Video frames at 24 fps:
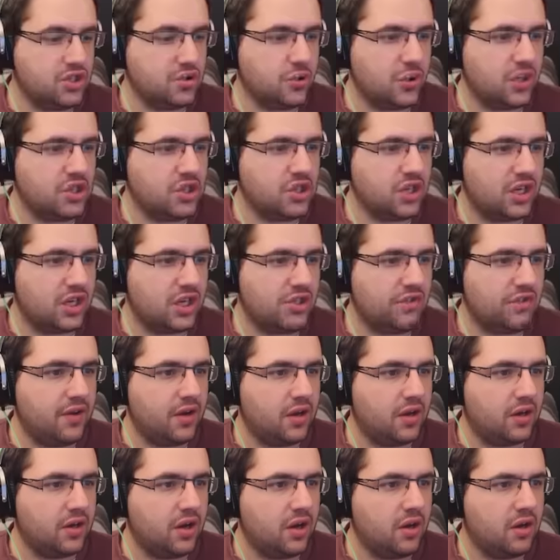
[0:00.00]
je crois que j'en avais
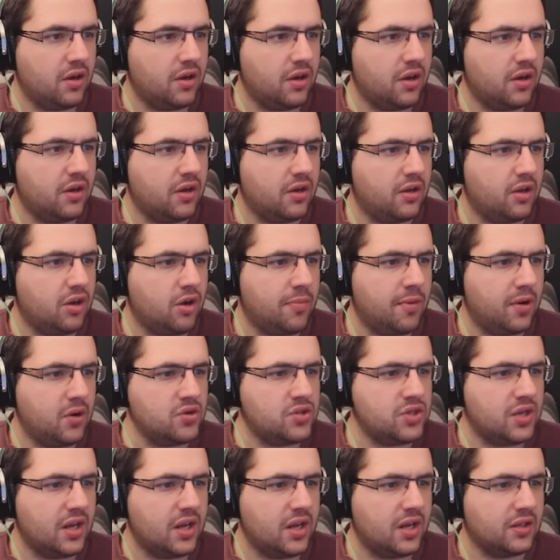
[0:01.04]
encore... Le panneau
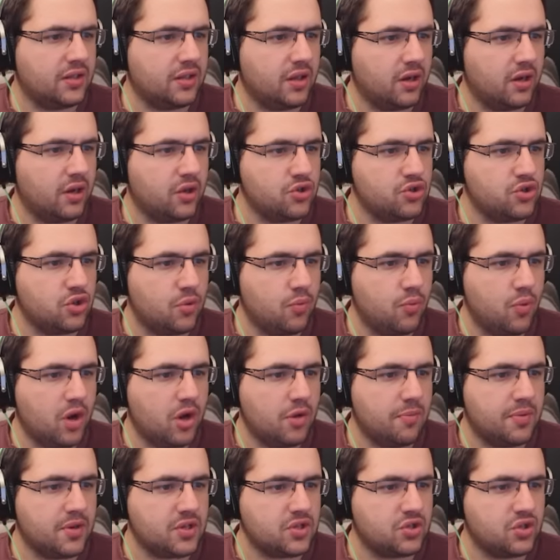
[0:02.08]
solaire est encore sur moi
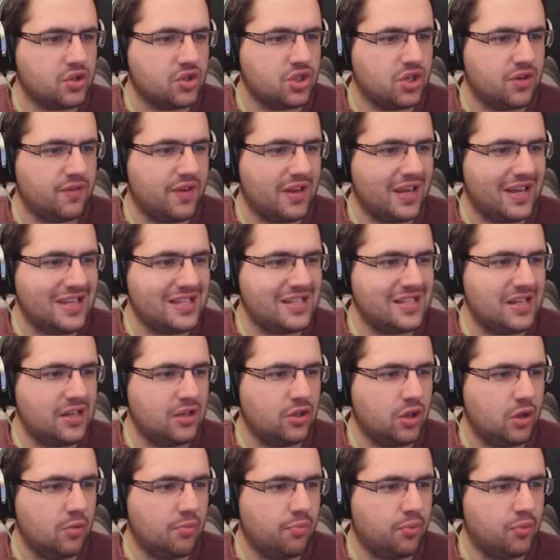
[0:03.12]
hein, parce que j'avais essayé
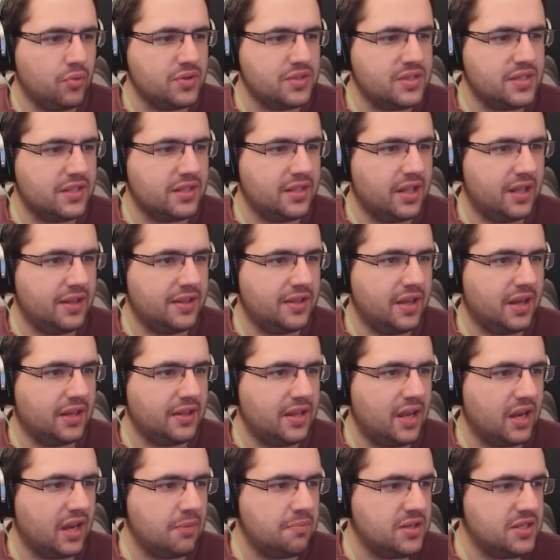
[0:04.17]
de le poser dans le
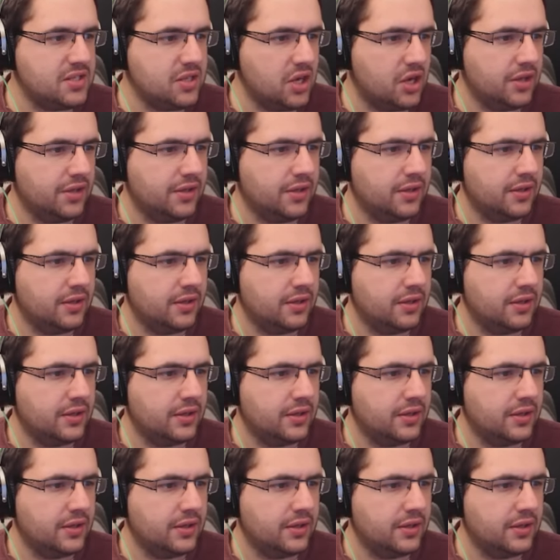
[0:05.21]
dernier épisode.